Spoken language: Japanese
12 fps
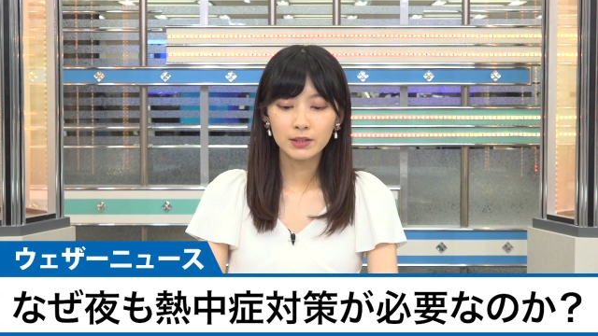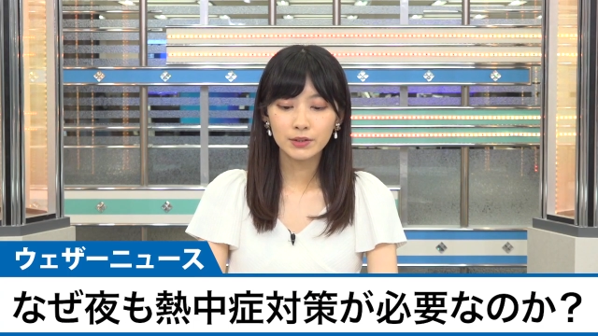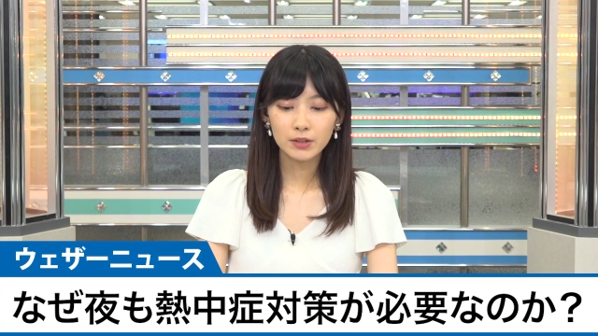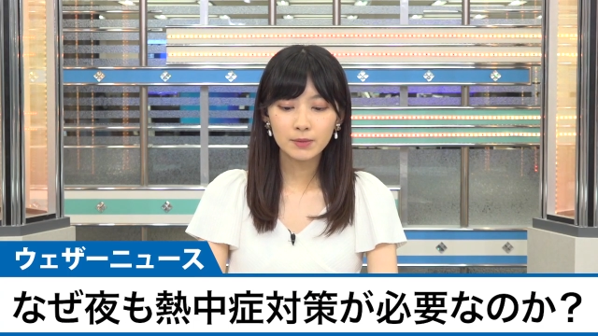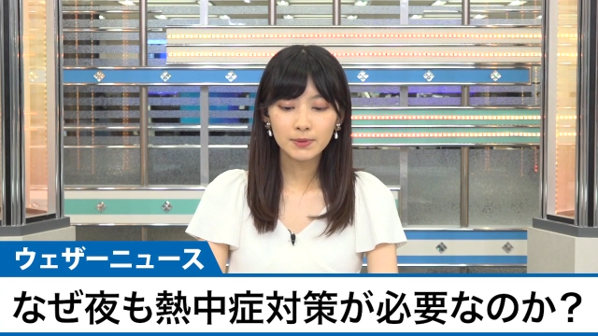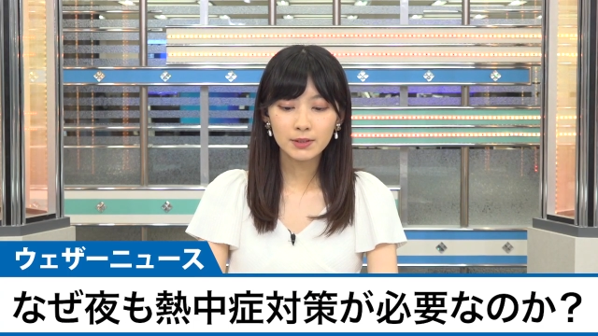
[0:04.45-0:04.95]

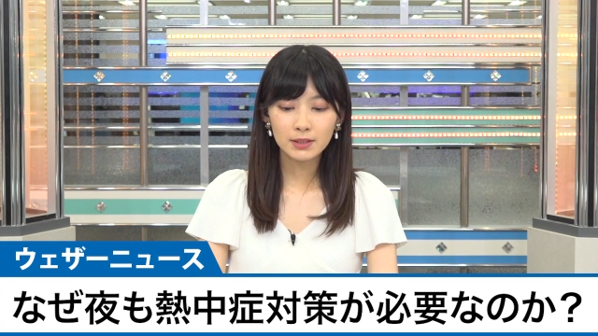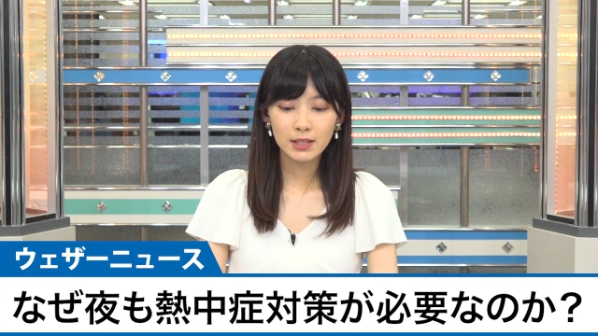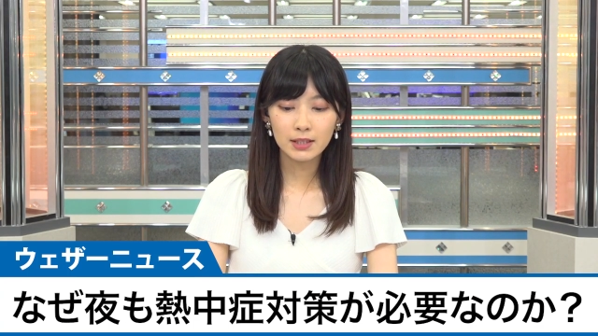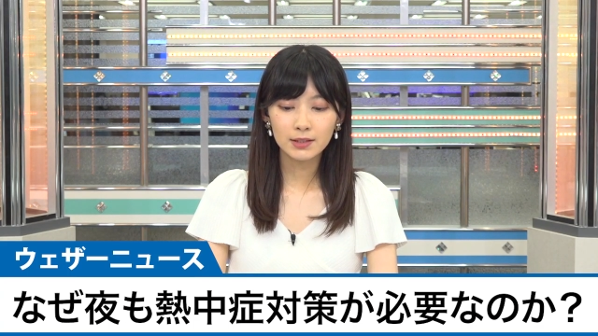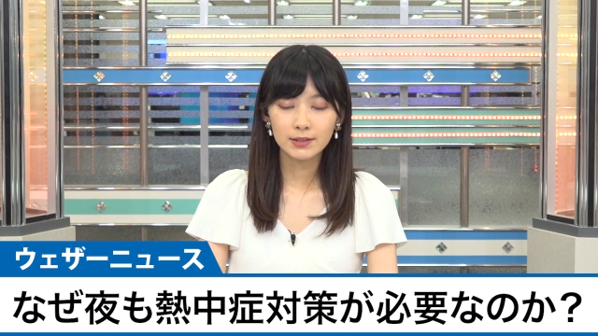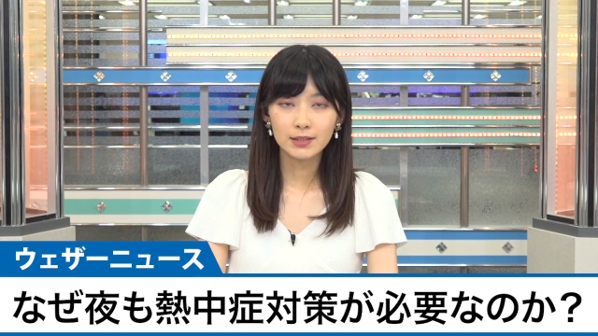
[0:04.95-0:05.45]
十分
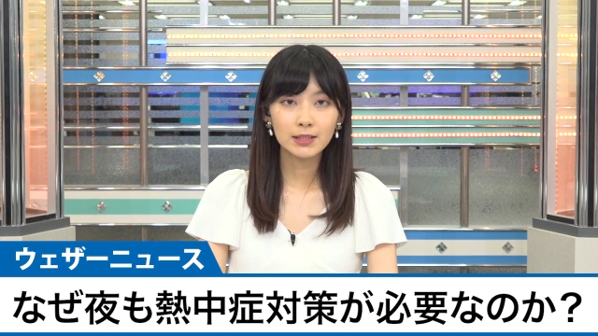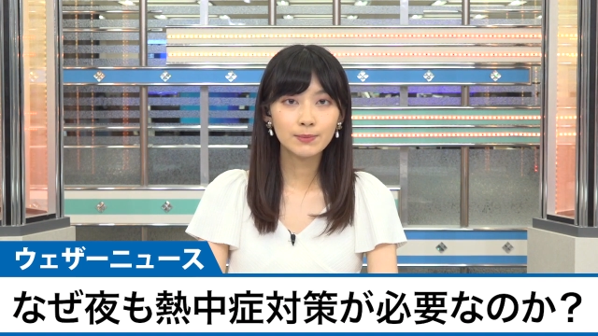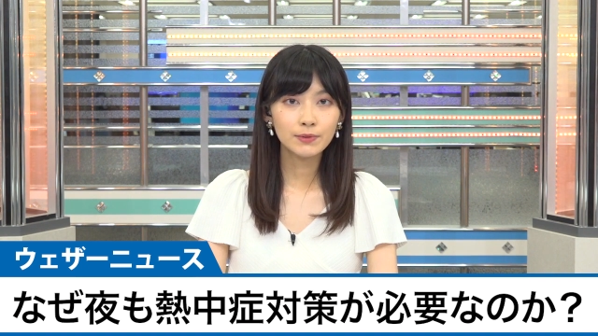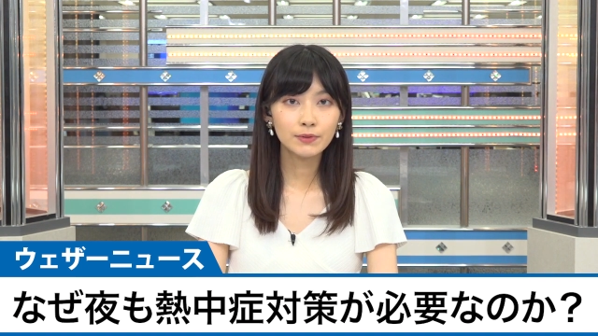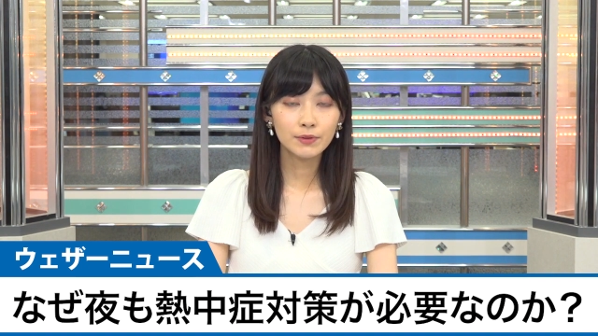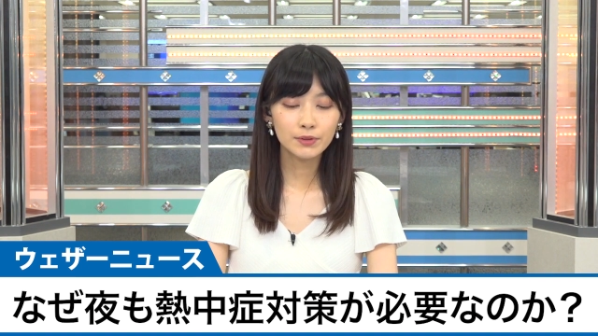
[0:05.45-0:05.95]
な水
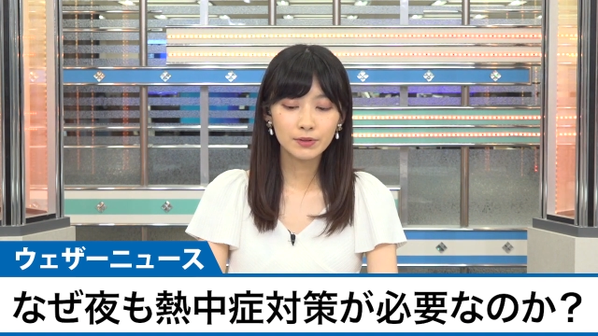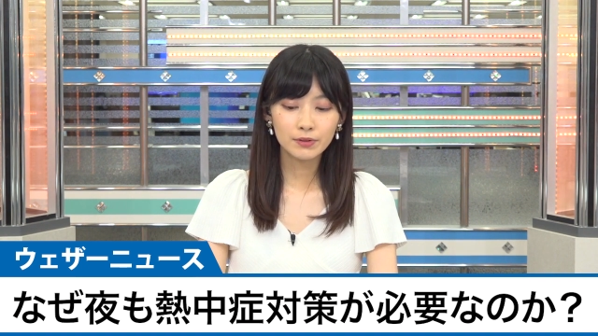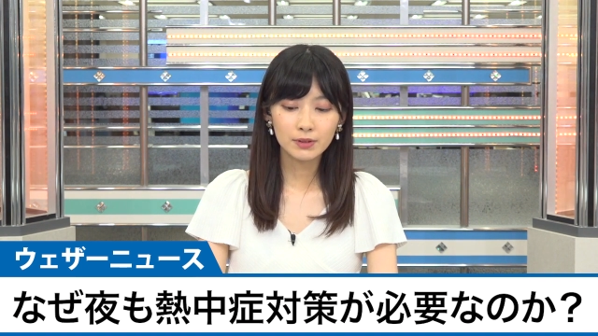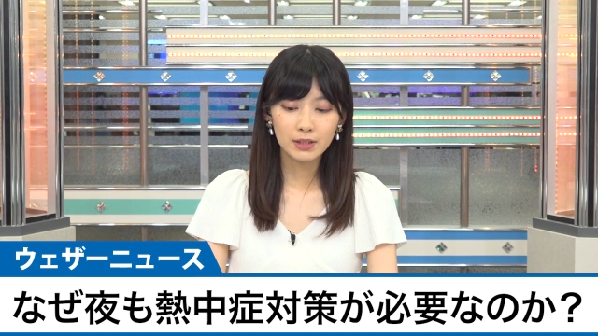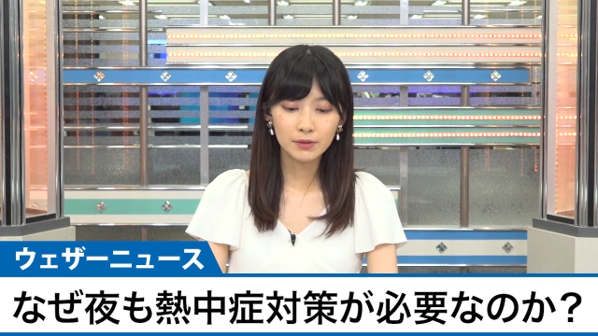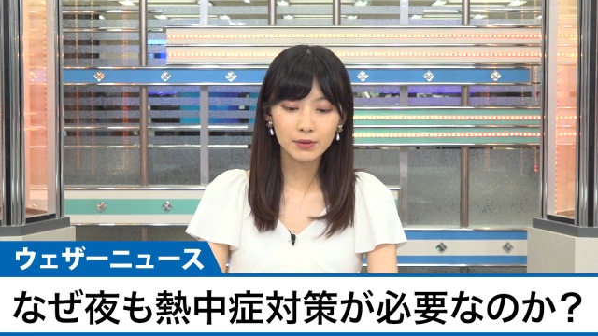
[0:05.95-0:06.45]
分補
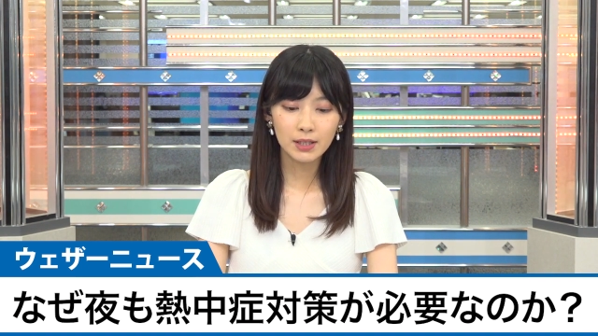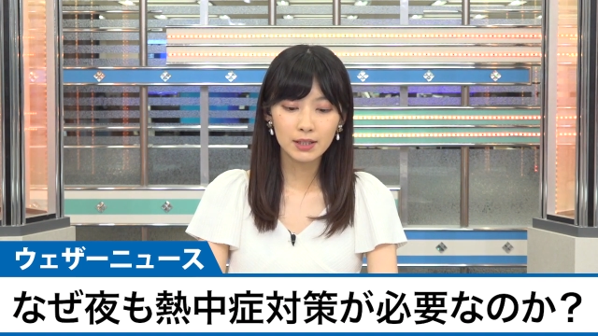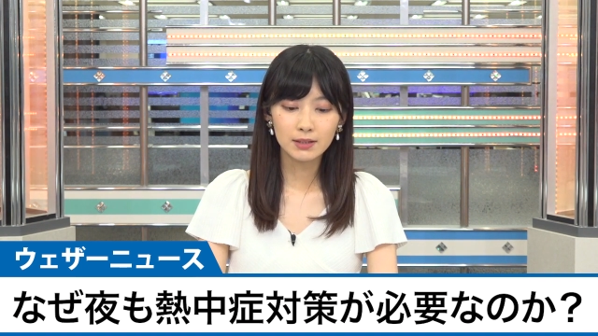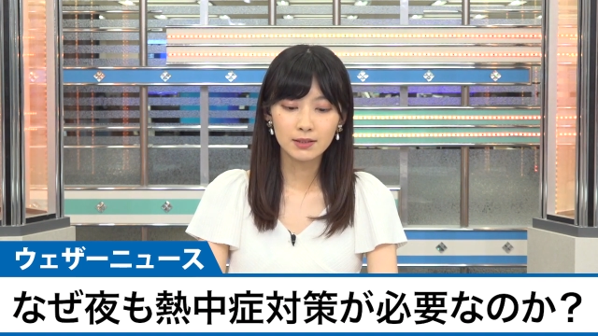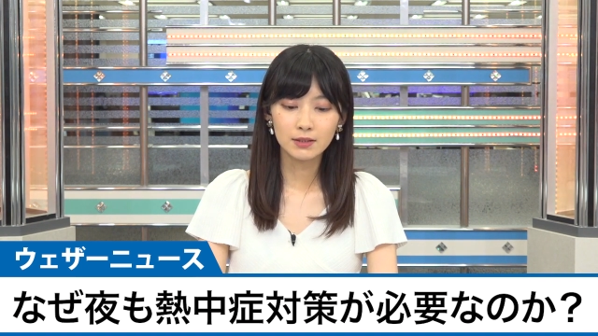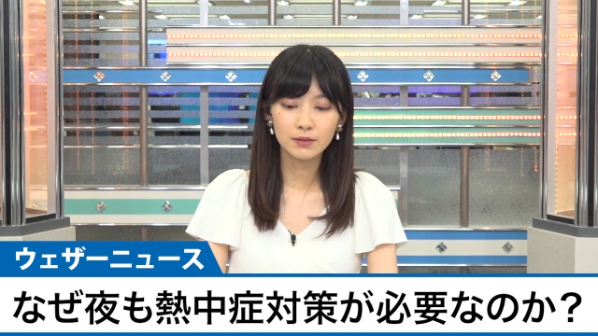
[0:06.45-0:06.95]
給などが
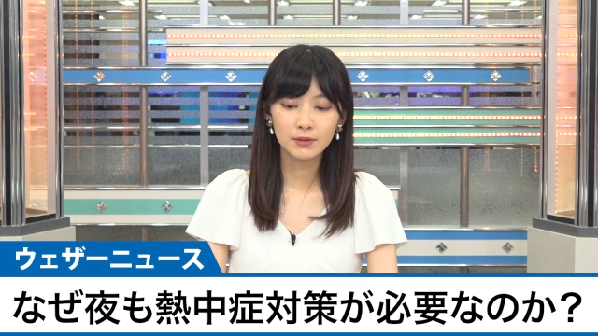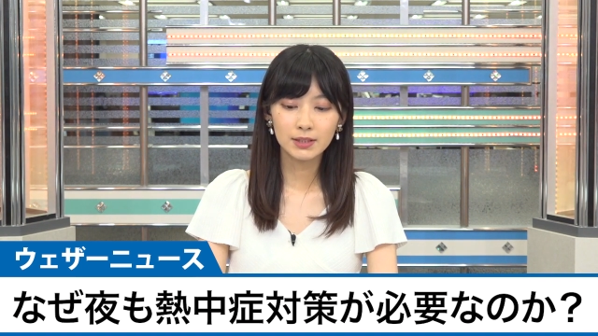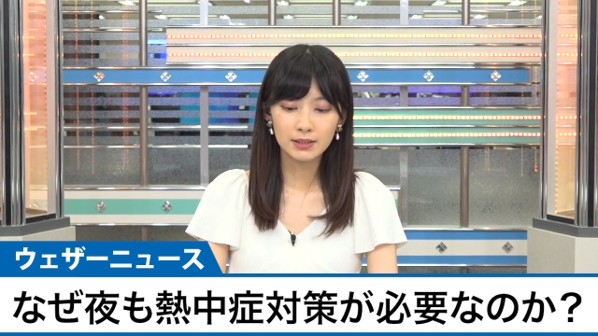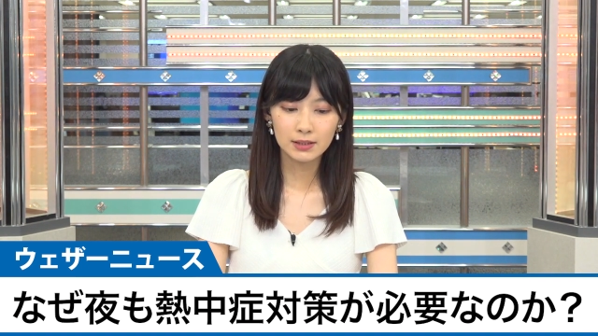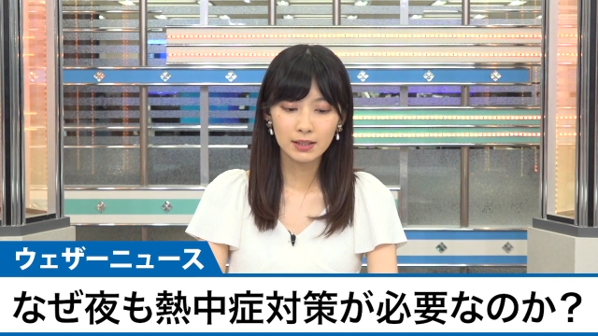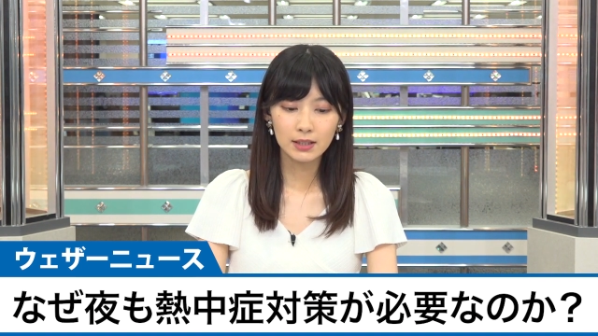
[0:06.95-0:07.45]
必要
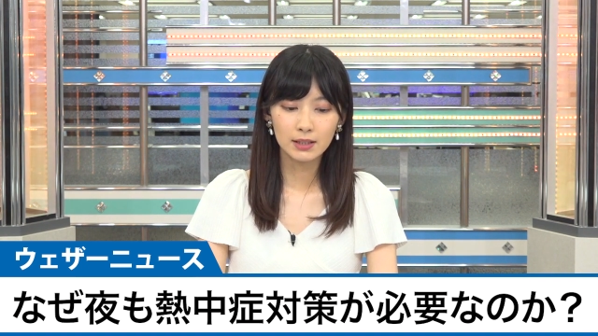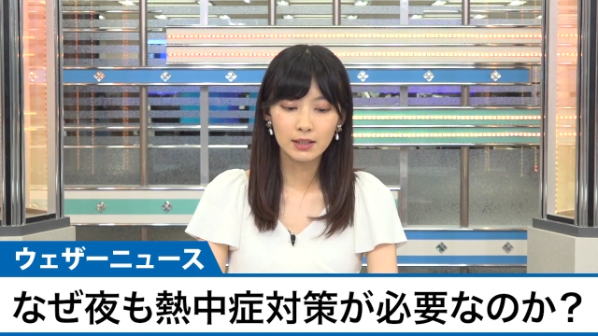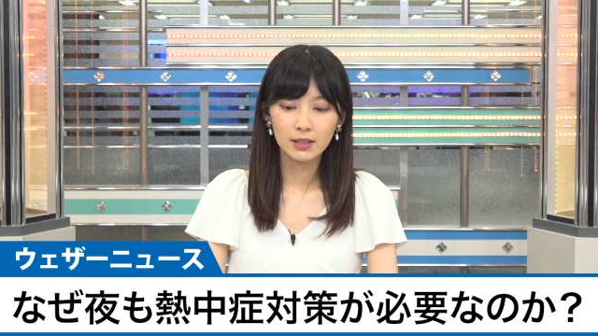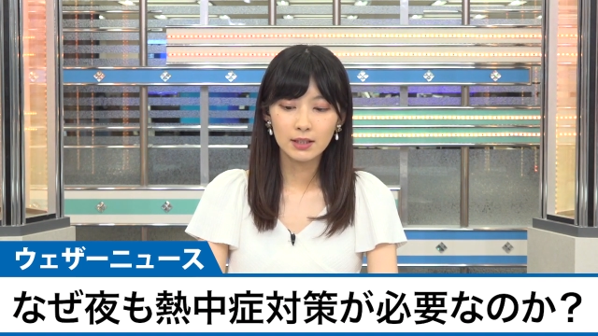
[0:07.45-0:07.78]
ですが